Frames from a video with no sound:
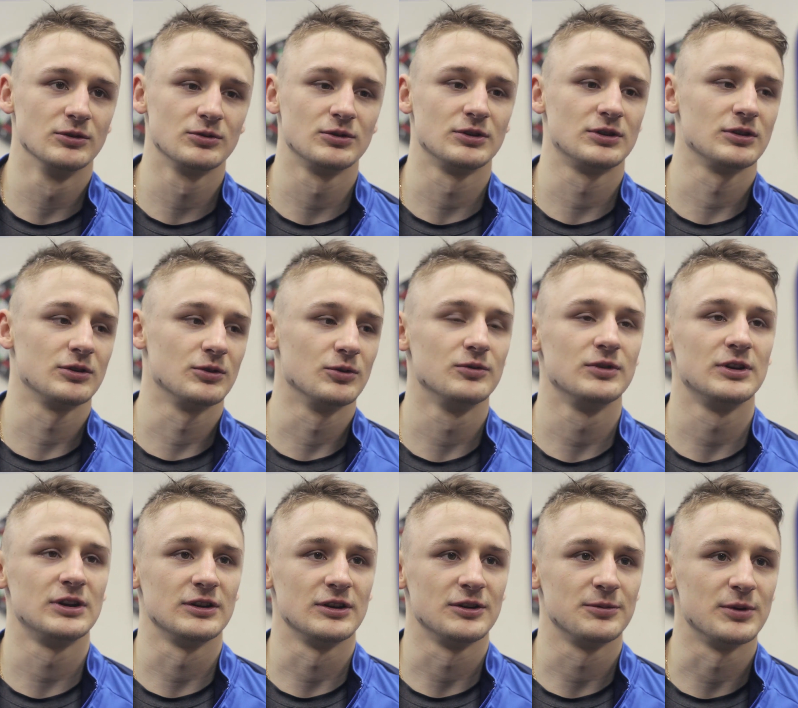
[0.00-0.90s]
ну, эта
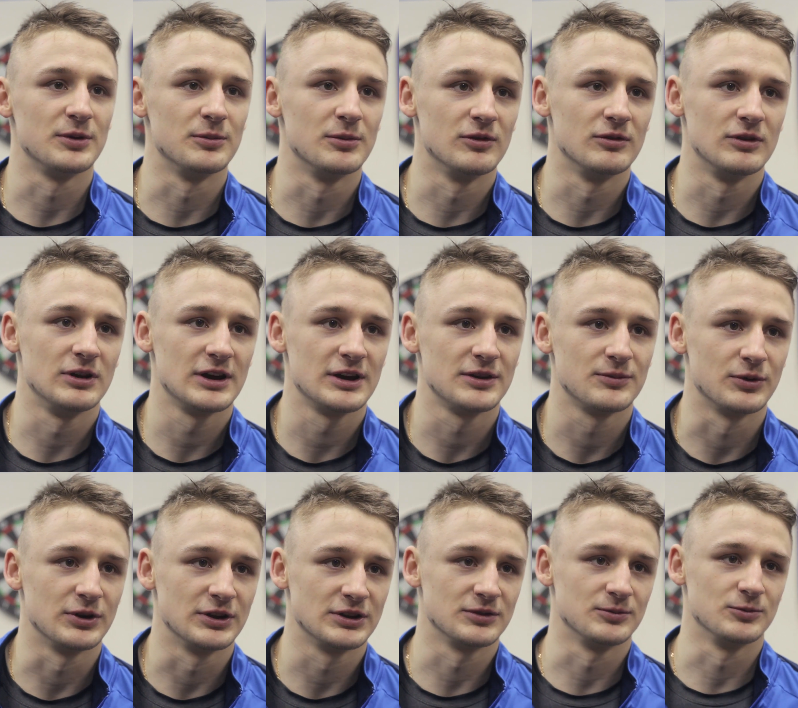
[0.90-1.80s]
уверенность прибавляет,
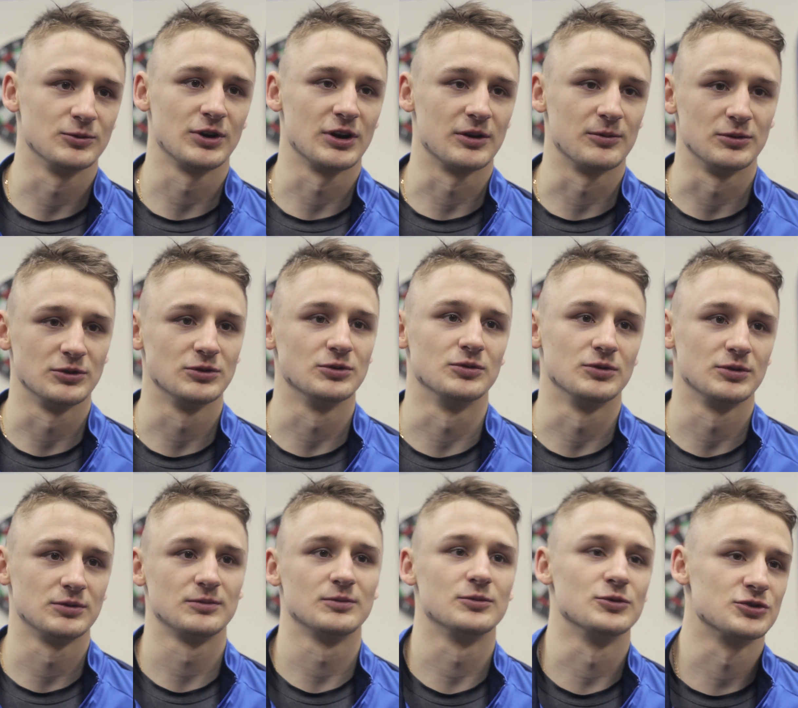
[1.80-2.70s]
поэтому, как бы, ну,
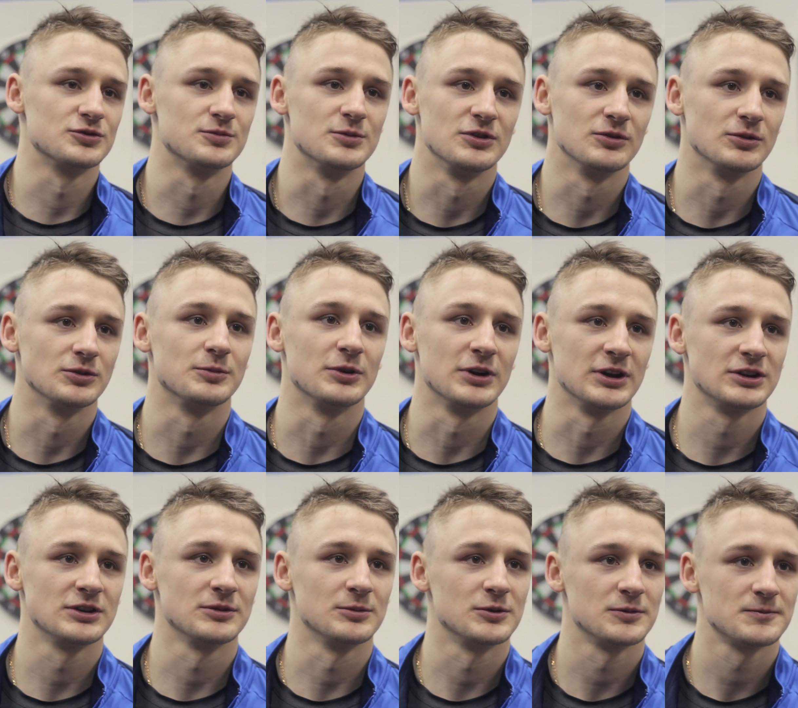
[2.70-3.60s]
вот, может быть, вот
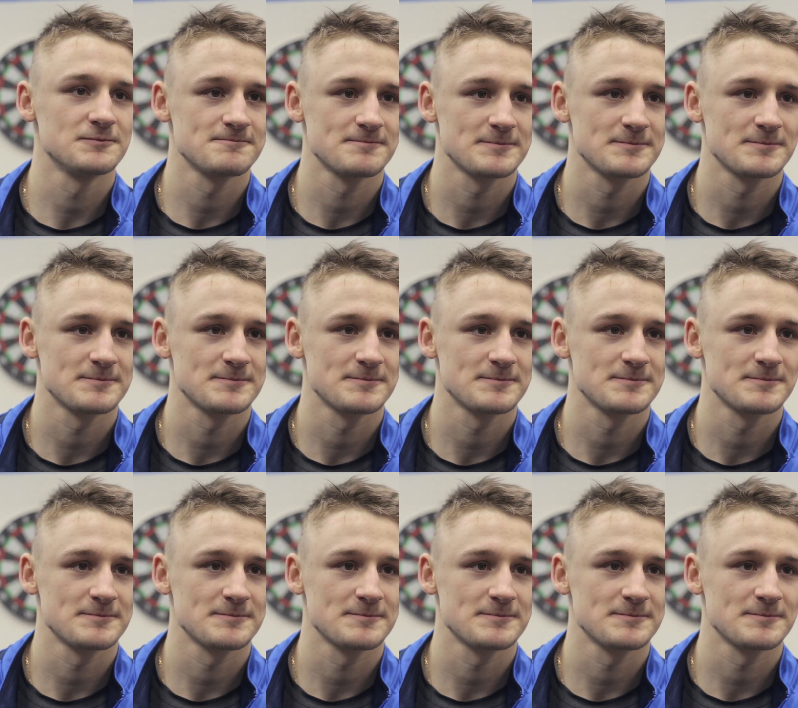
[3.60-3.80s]
поэтому.